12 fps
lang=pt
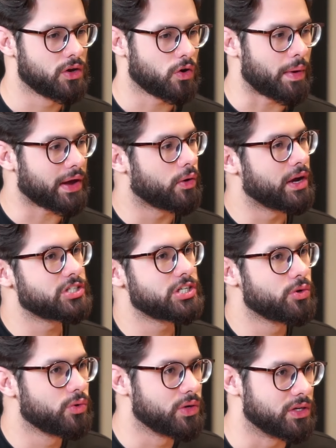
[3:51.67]
Como é que eu
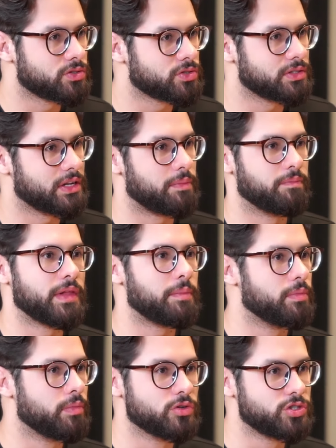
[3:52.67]
retiro isso da,
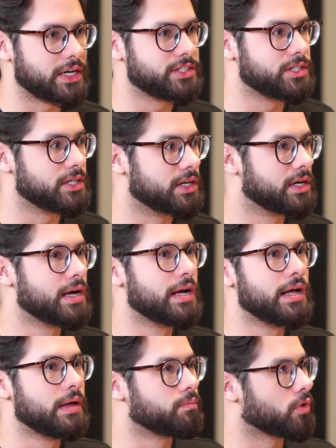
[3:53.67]
meu dia a dia?
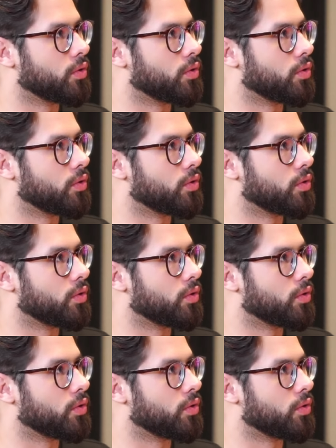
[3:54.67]
Exato.